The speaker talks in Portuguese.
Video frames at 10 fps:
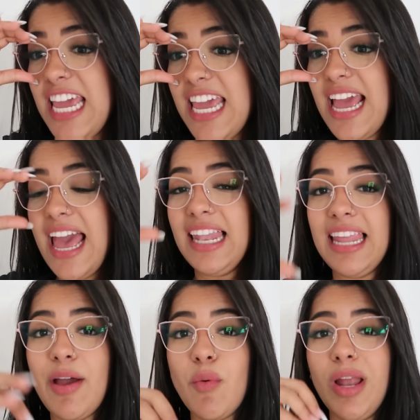e
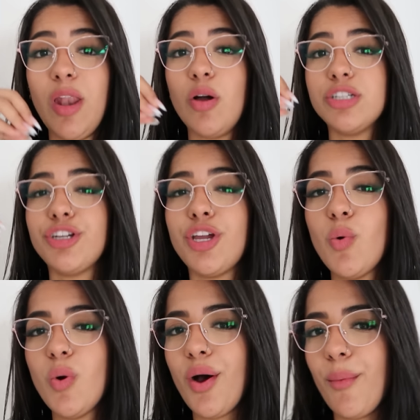ela é uma loja que
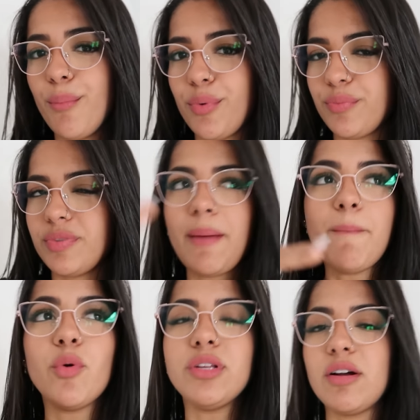eu amo, tem
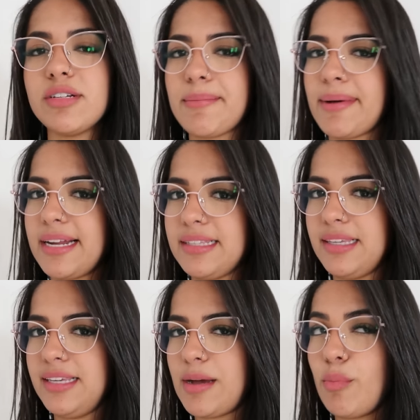muita coisa
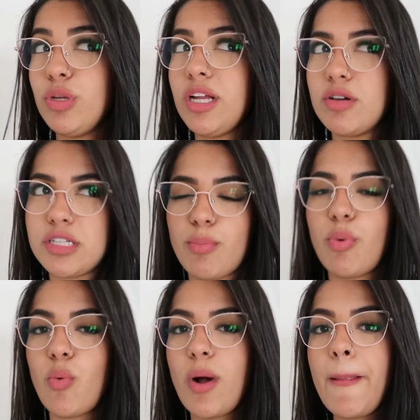baratinha, muita coisa
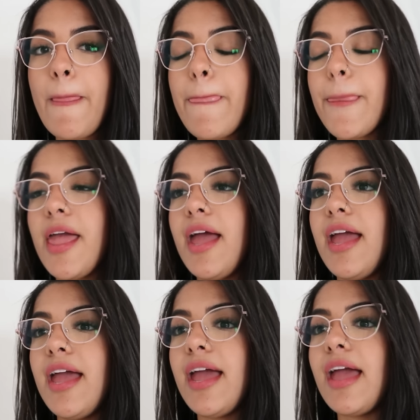boa,
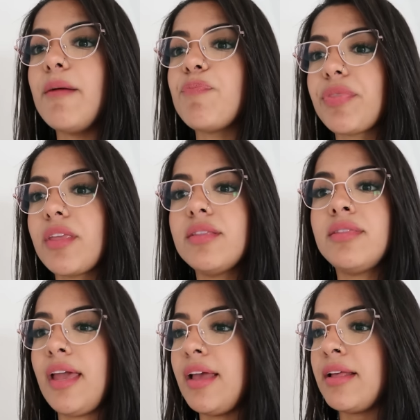é
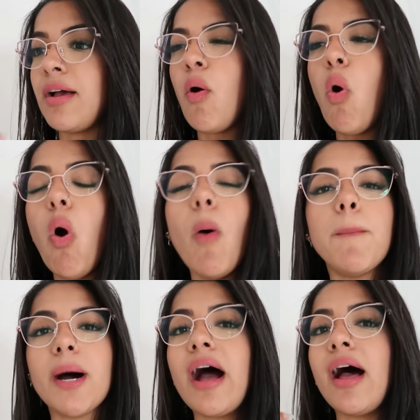tem
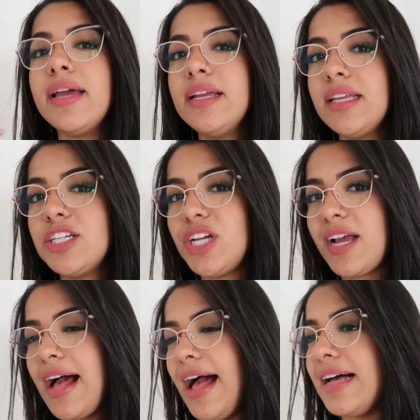roupa, itens de
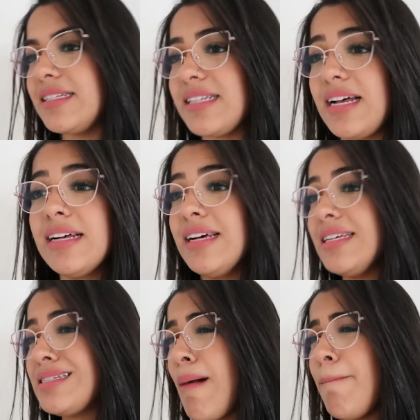casa,
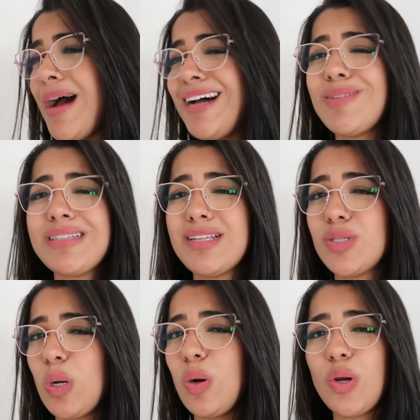sapato,
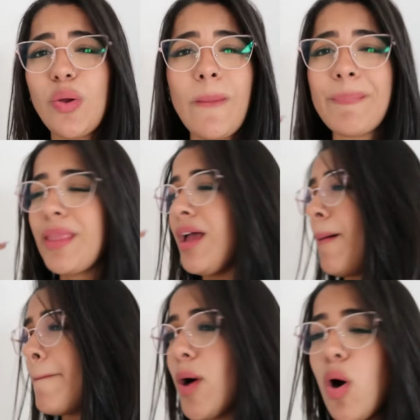acessório,
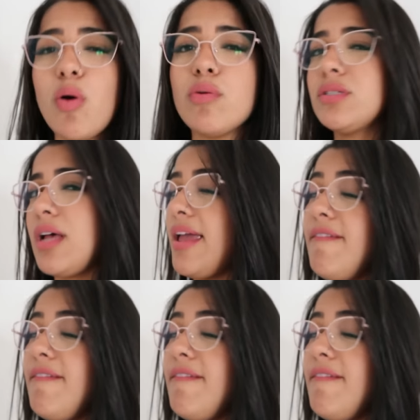bolsa,